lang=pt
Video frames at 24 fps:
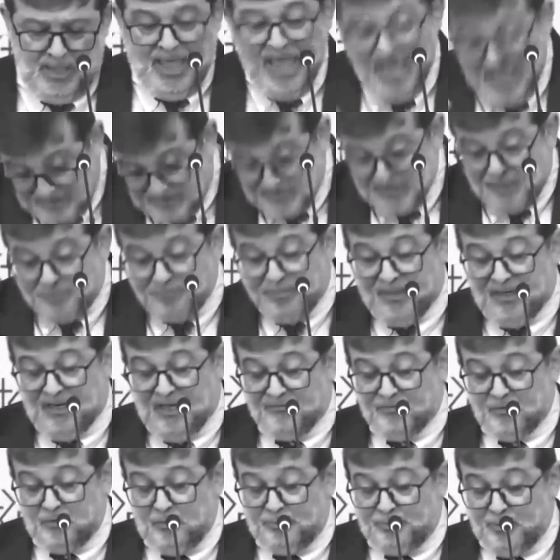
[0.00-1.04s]
Essa é a
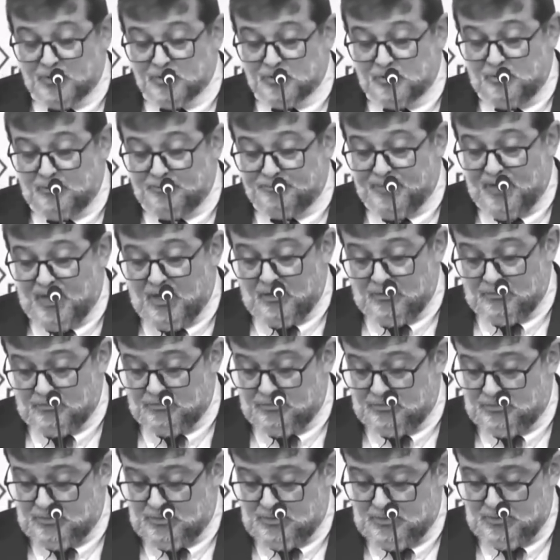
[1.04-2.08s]
palavra do apóstolo
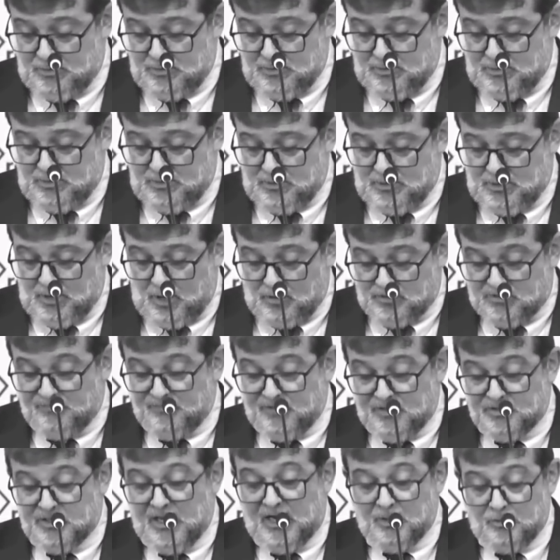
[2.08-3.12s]
Paulo aos
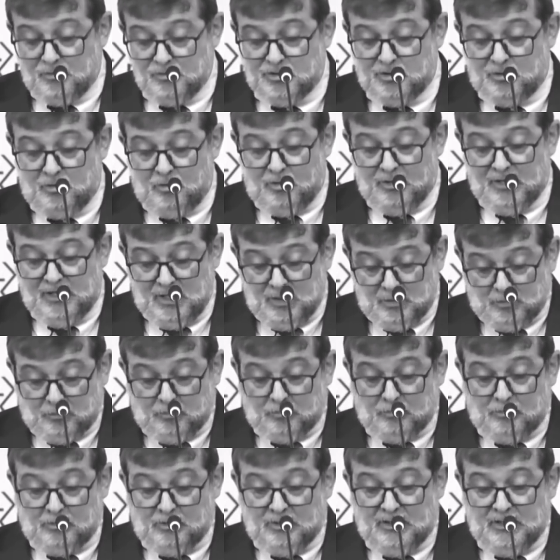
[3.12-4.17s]
evangélicos de
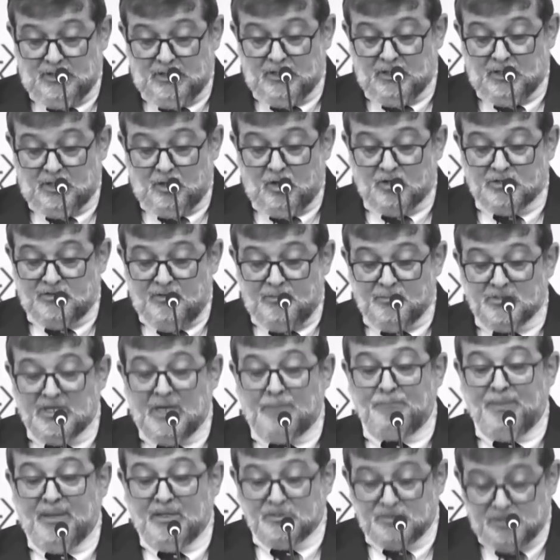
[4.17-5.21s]
Corinto e que nós devemos
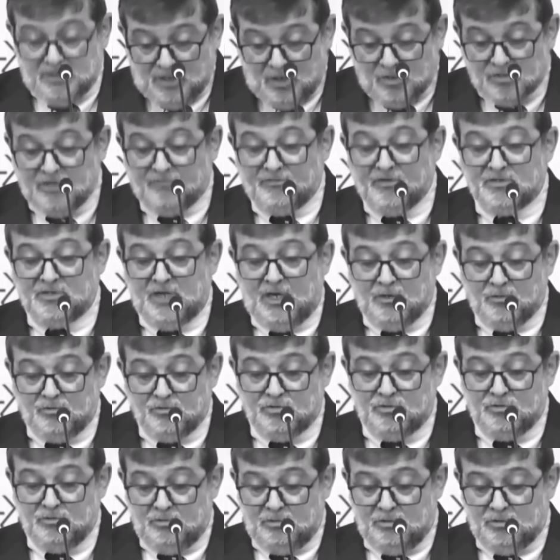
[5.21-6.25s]
repetir aos
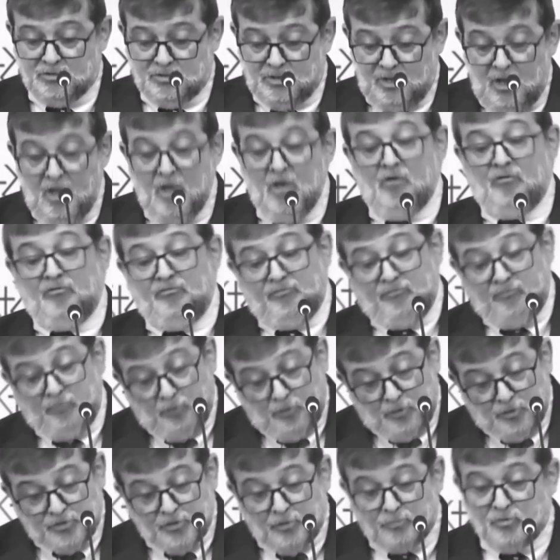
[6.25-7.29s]
evangélicos de hoje.
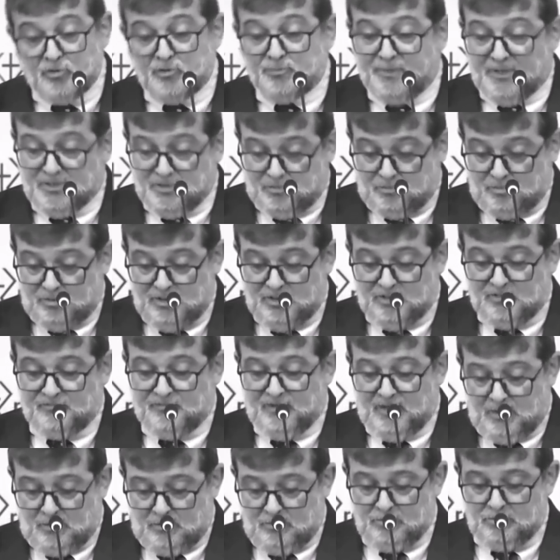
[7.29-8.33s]
Fujam dos pastores
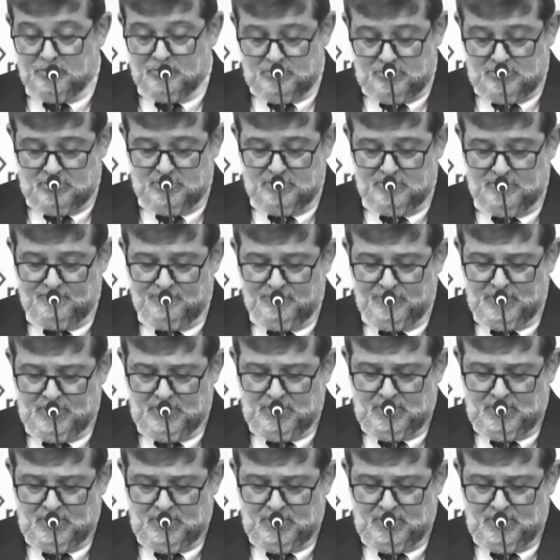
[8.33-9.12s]
falsos.